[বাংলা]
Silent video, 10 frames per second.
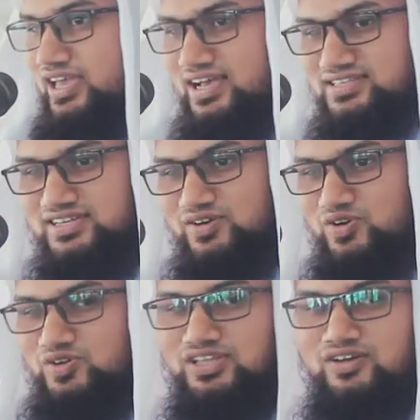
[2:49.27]
এই কাজটা
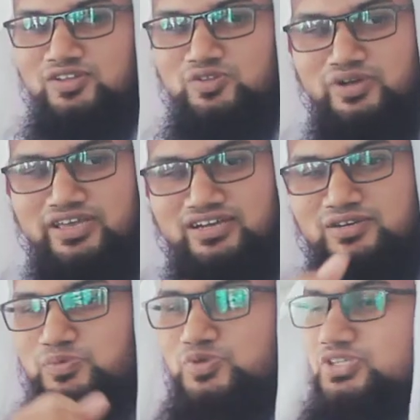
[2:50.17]
করো তাহলে তোমাকে একটা
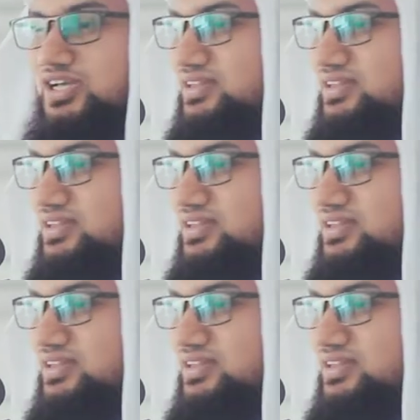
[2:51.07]
পুরস্কার